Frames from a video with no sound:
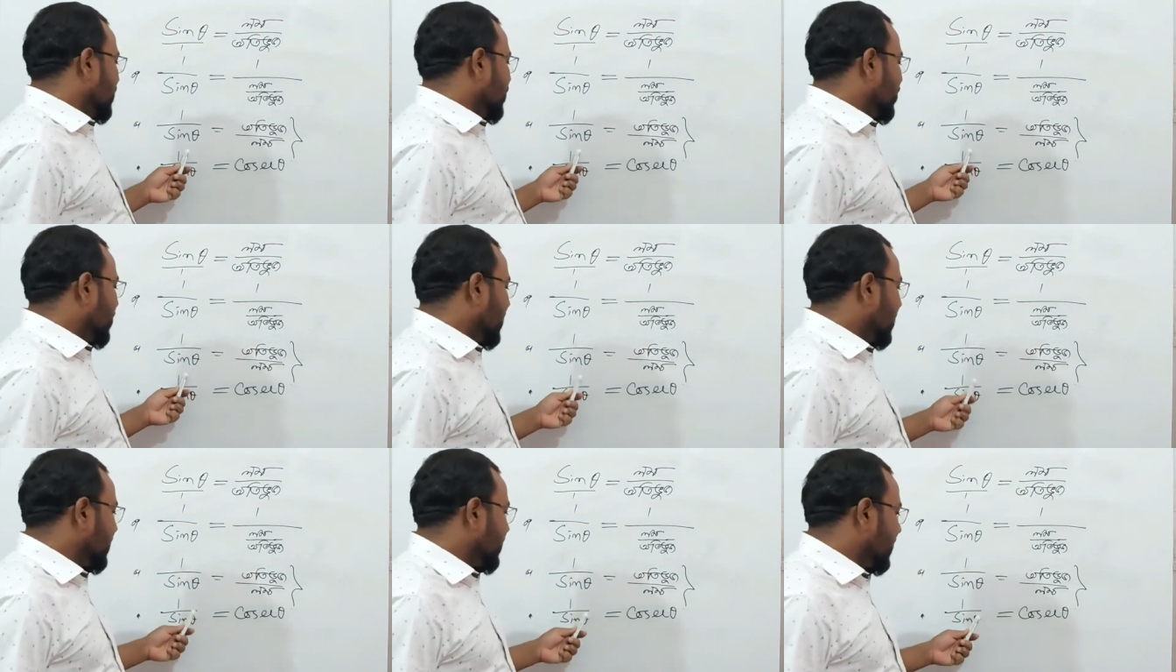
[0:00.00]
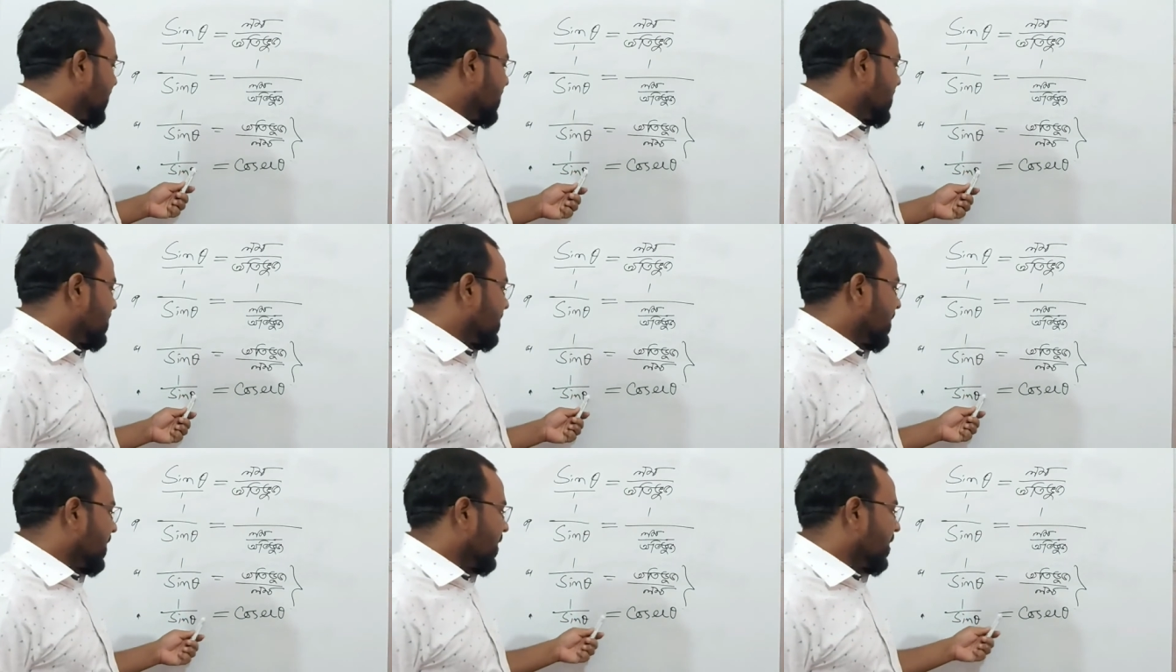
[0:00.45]
ওয়ান বাই
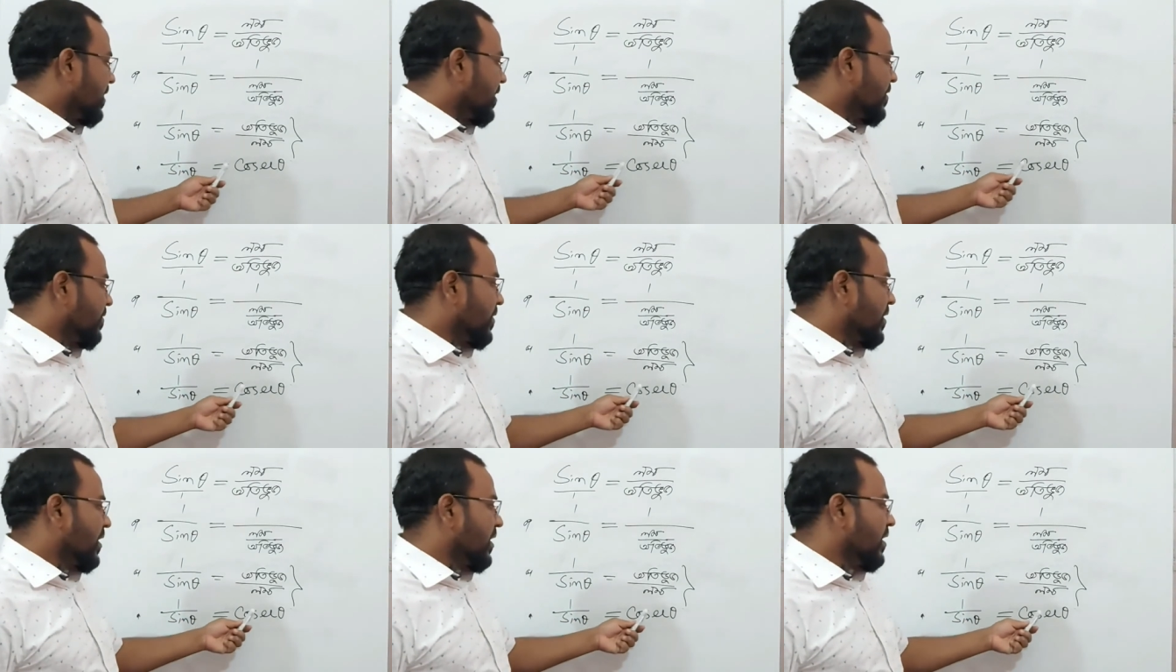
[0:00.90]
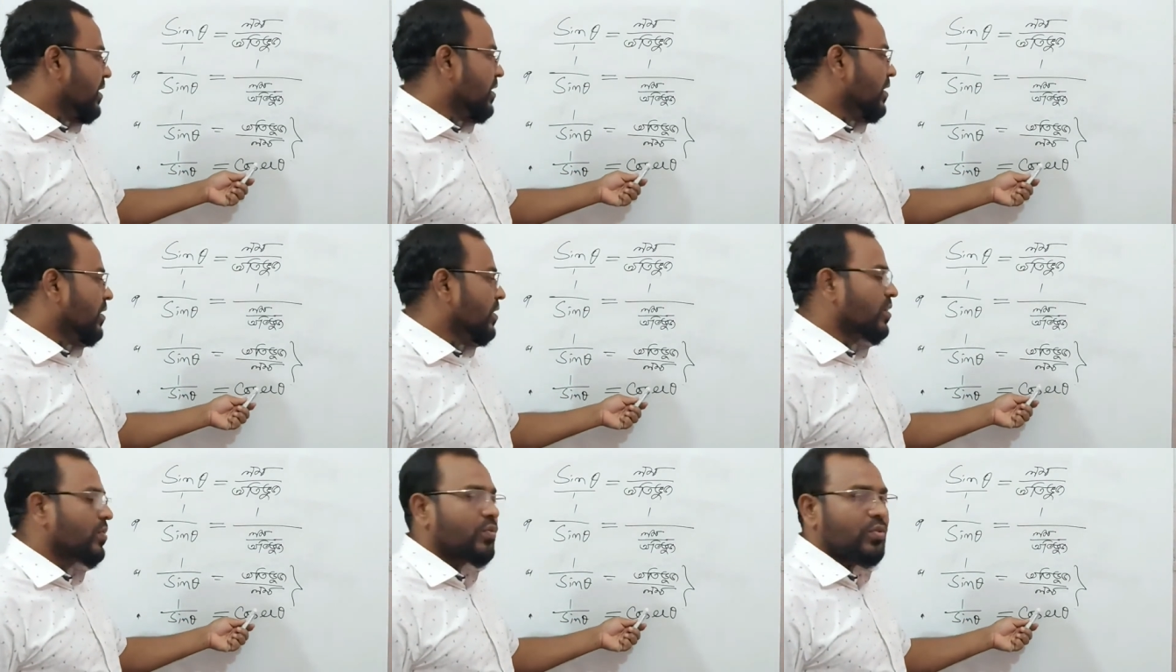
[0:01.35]
সাইন থিটা মানে
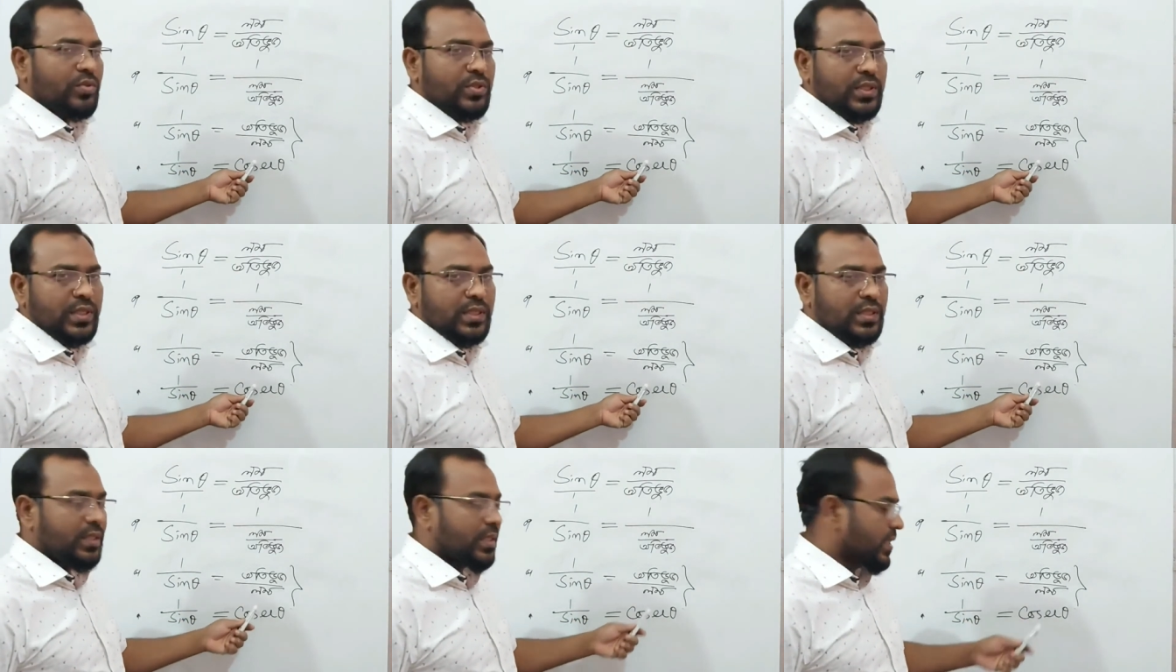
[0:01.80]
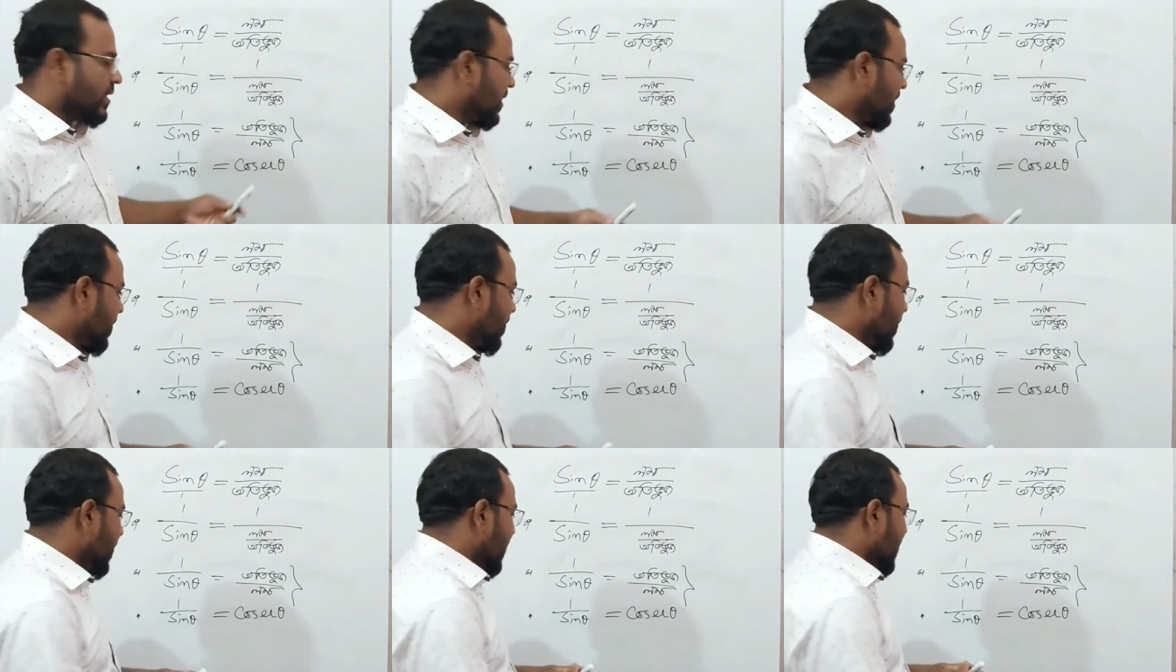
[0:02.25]
কোসেক থিটা
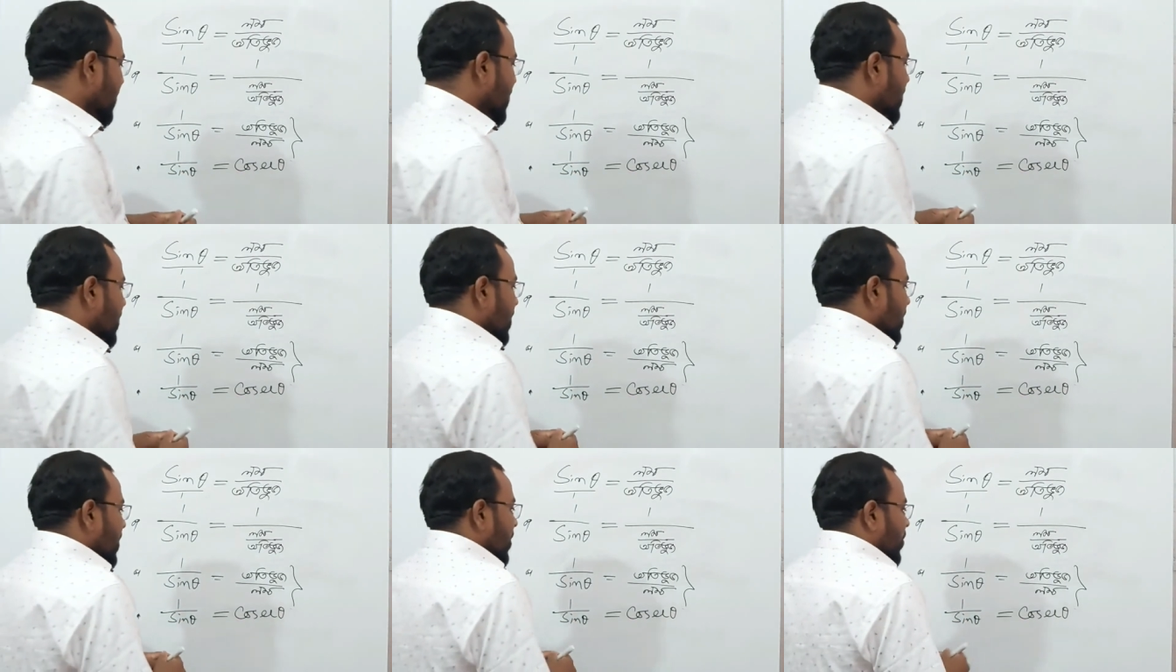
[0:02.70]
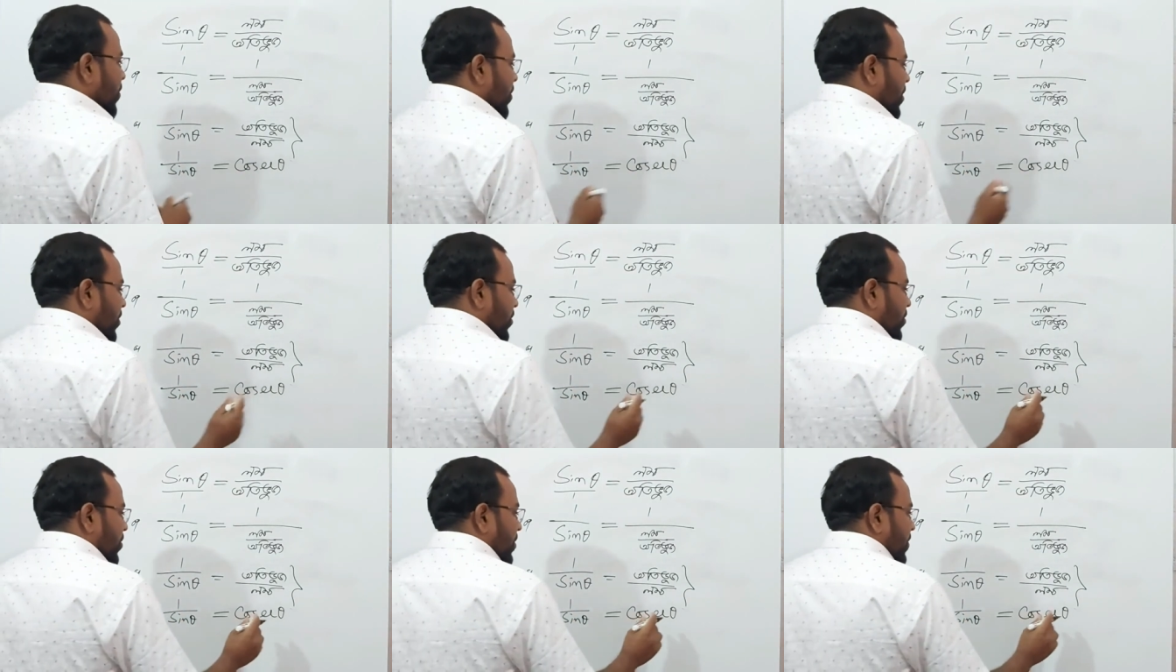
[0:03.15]

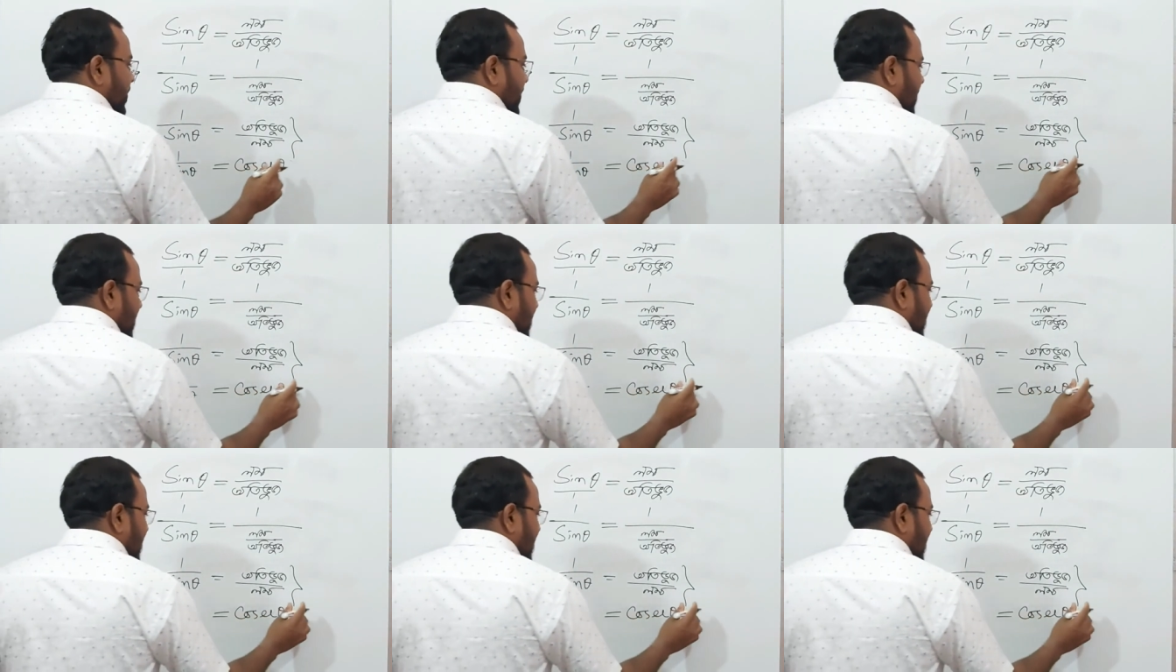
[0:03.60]
অথবা